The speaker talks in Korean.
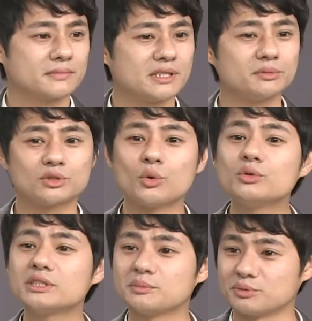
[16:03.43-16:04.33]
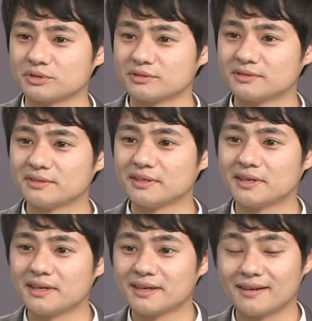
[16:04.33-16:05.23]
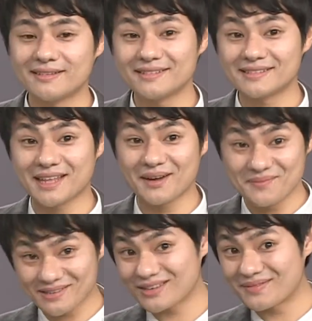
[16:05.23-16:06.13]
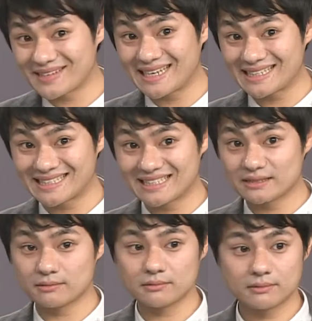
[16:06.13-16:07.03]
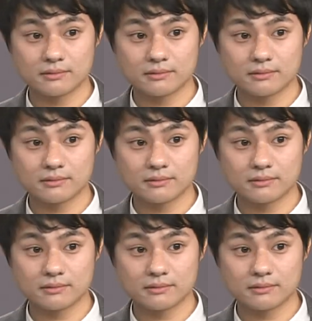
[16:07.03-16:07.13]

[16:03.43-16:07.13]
기분 좋으실 분. 어, 대한민국의 미래들.